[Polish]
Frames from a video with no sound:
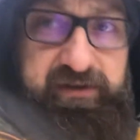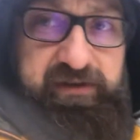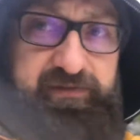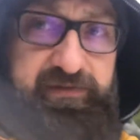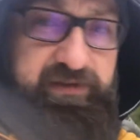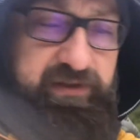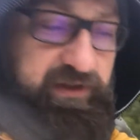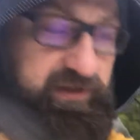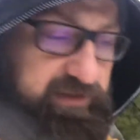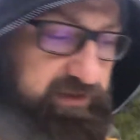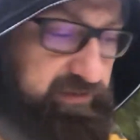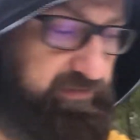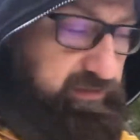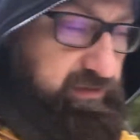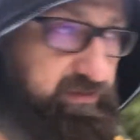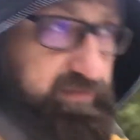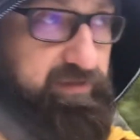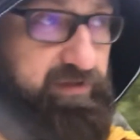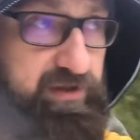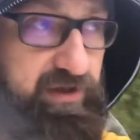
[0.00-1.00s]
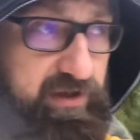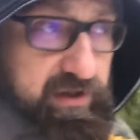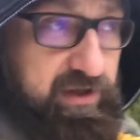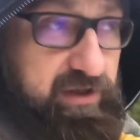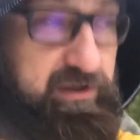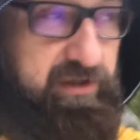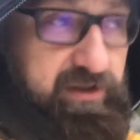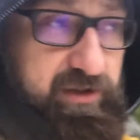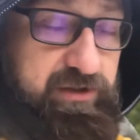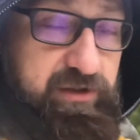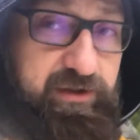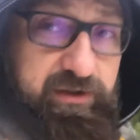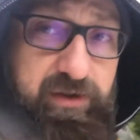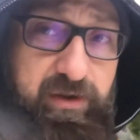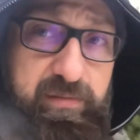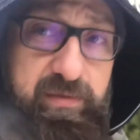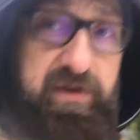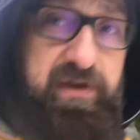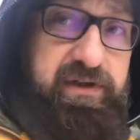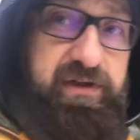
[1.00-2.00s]
Witajcie w rozważaniach na dzień
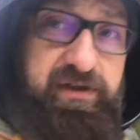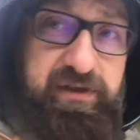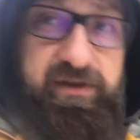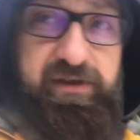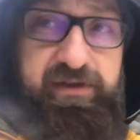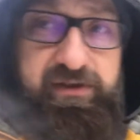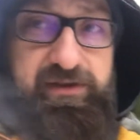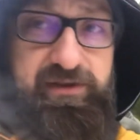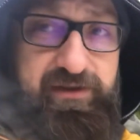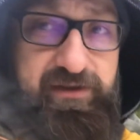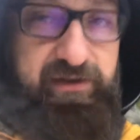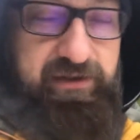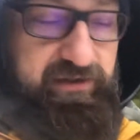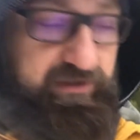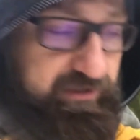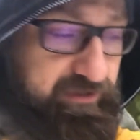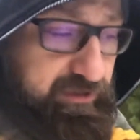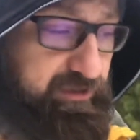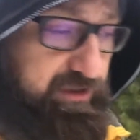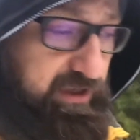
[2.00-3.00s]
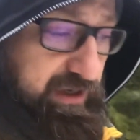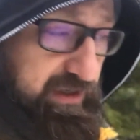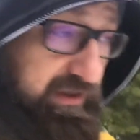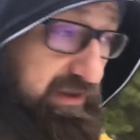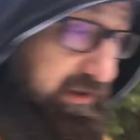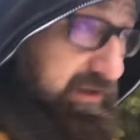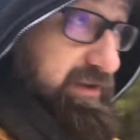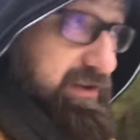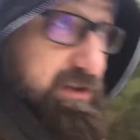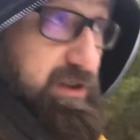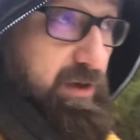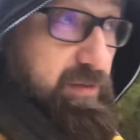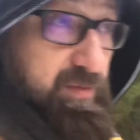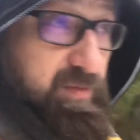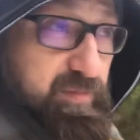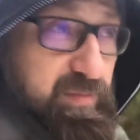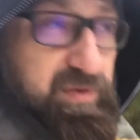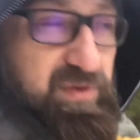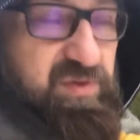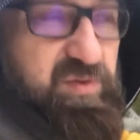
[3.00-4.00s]
dobry. E, dzisiaj chciałbym
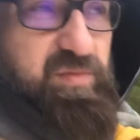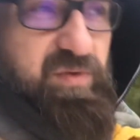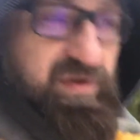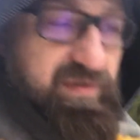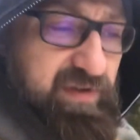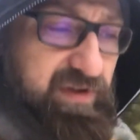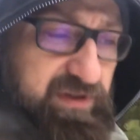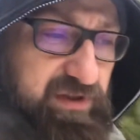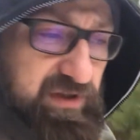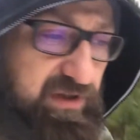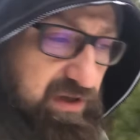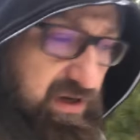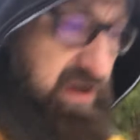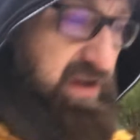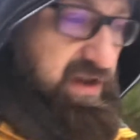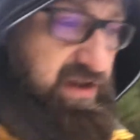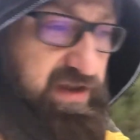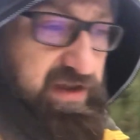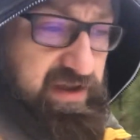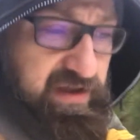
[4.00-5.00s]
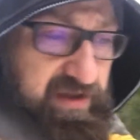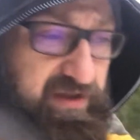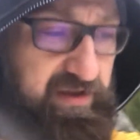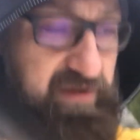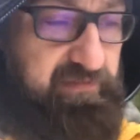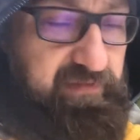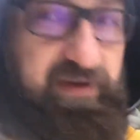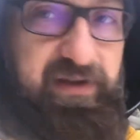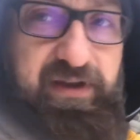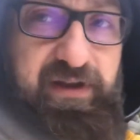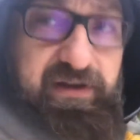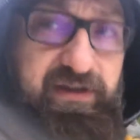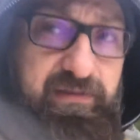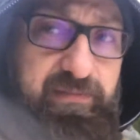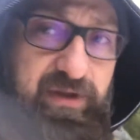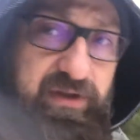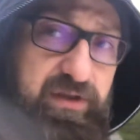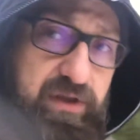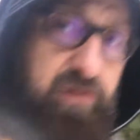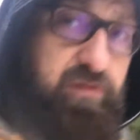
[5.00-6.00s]
podsumować Ewangelię
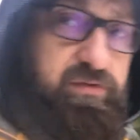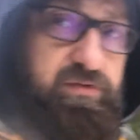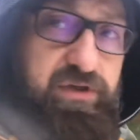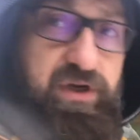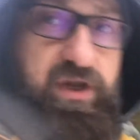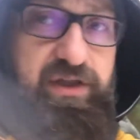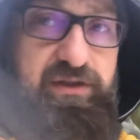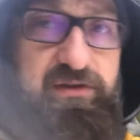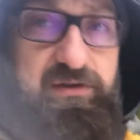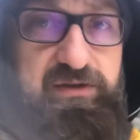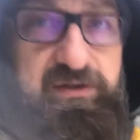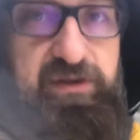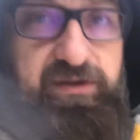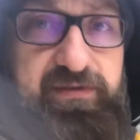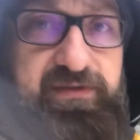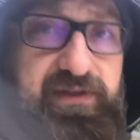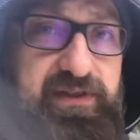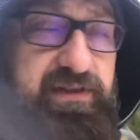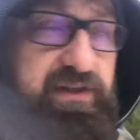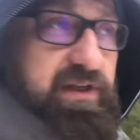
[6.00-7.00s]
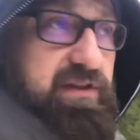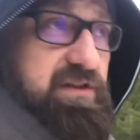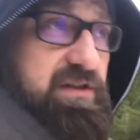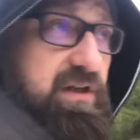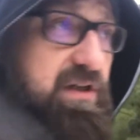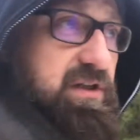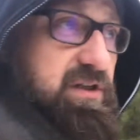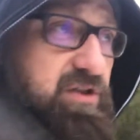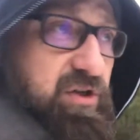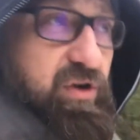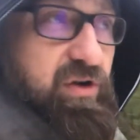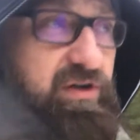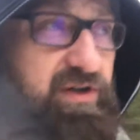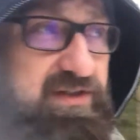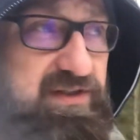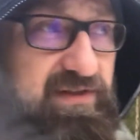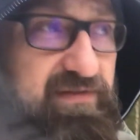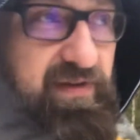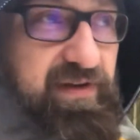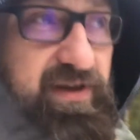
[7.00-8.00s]
Mateusza, to co w zasadzie czego nas
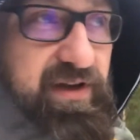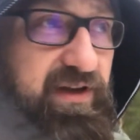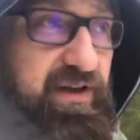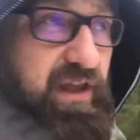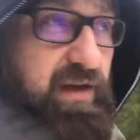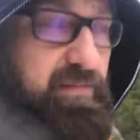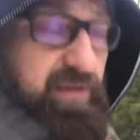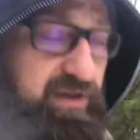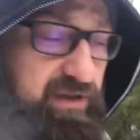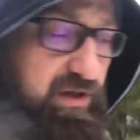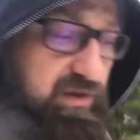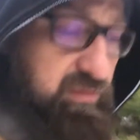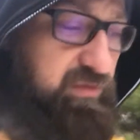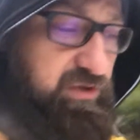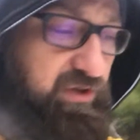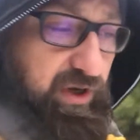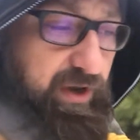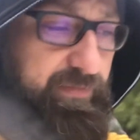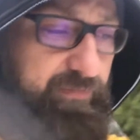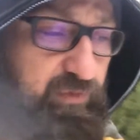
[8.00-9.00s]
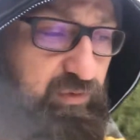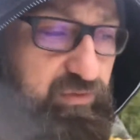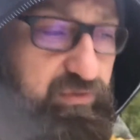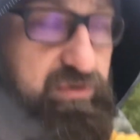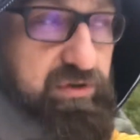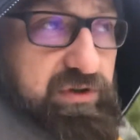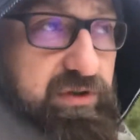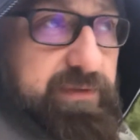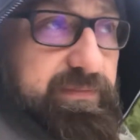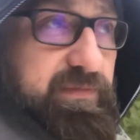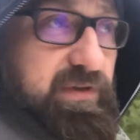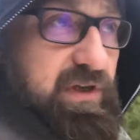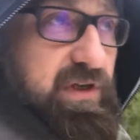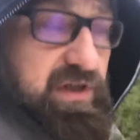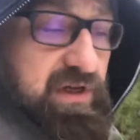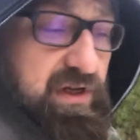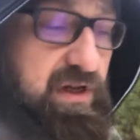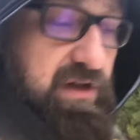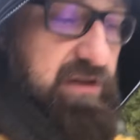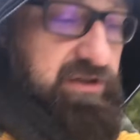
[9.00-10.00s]
Ewangelia Mateusza uczy,
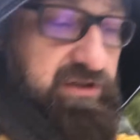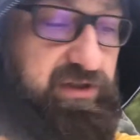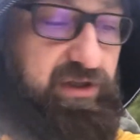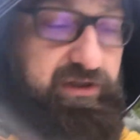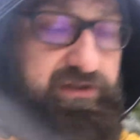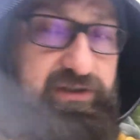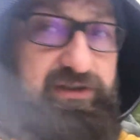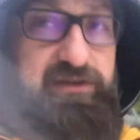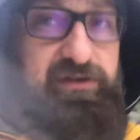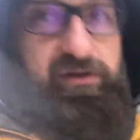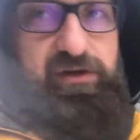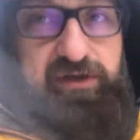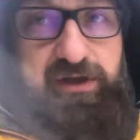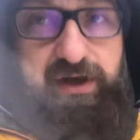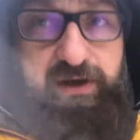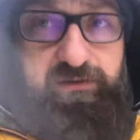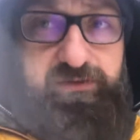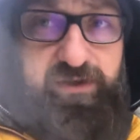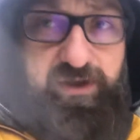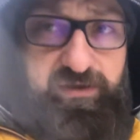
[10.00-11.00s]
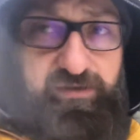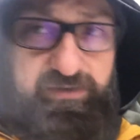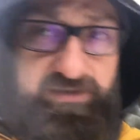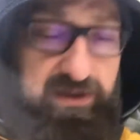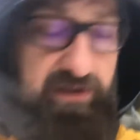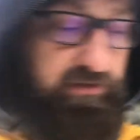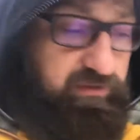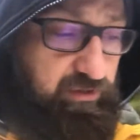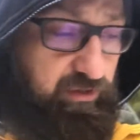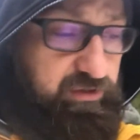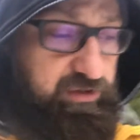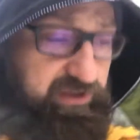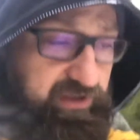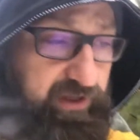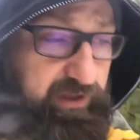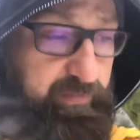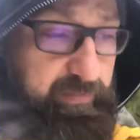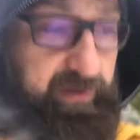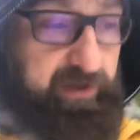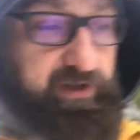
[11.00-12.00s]
czy ta historia o narodzeniu,
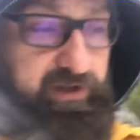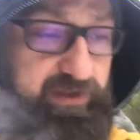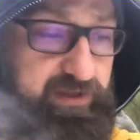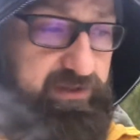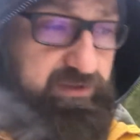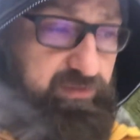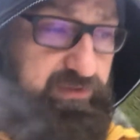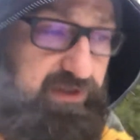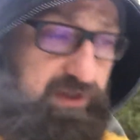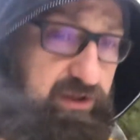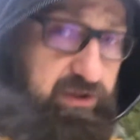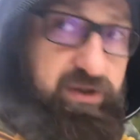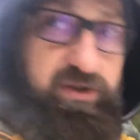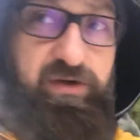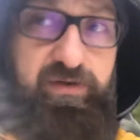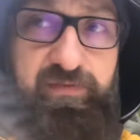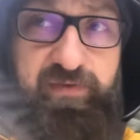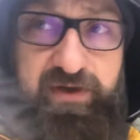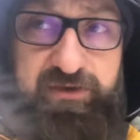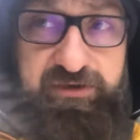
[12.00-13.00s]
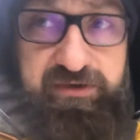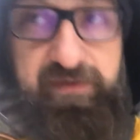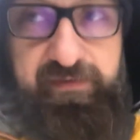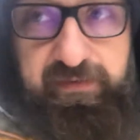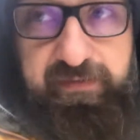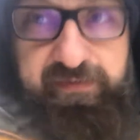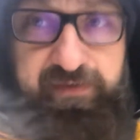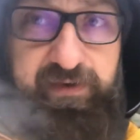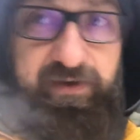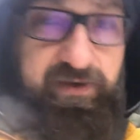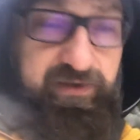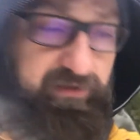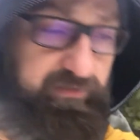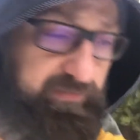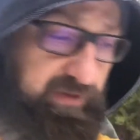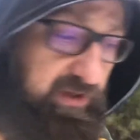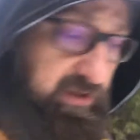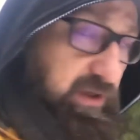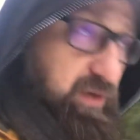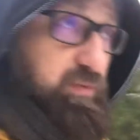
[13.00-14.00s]
rodzinach Pana Jezusa, czego właśnie w Ewangelii
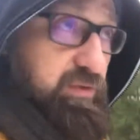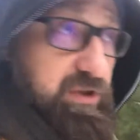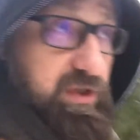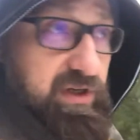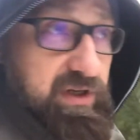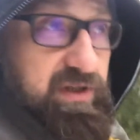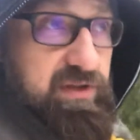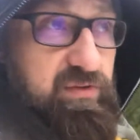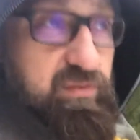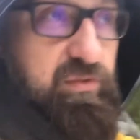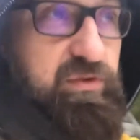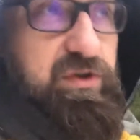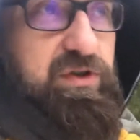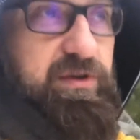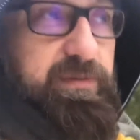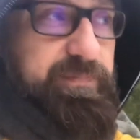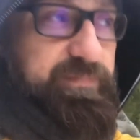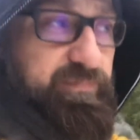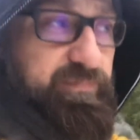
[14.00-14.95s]
Mateusza nas uczy.